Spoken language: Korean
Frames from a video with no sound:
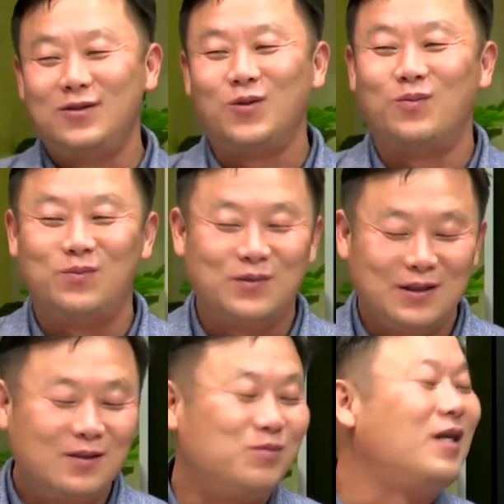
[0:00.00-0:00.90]
좀
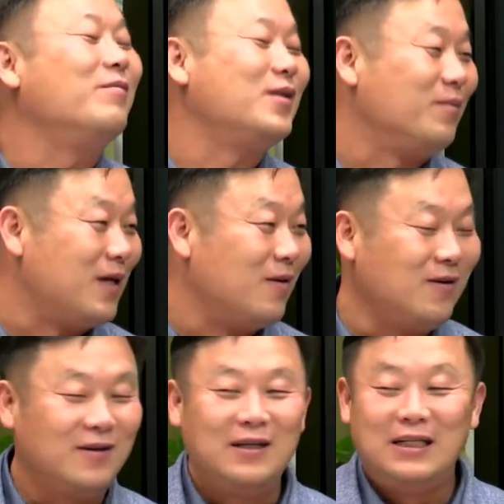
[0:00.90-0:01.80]

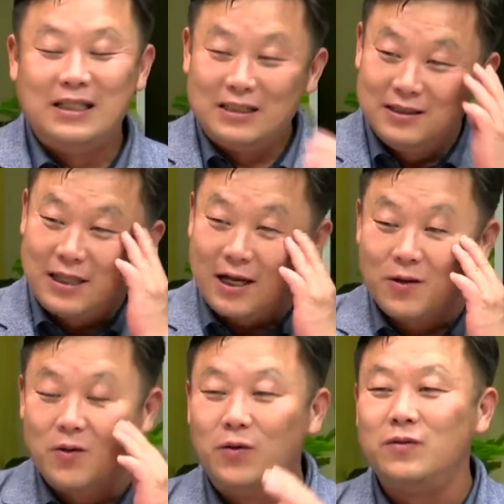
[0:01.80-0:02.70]
부담스럽더라고요. 네.
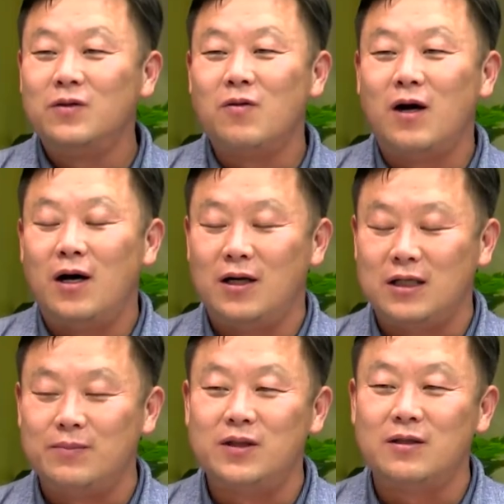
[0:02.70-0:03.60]
나경원과
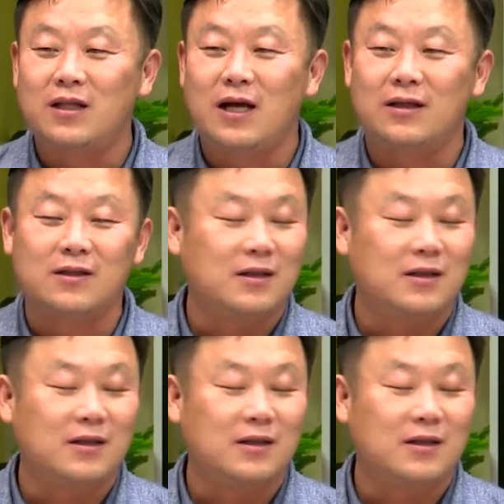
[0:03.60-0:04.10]
김성태 같은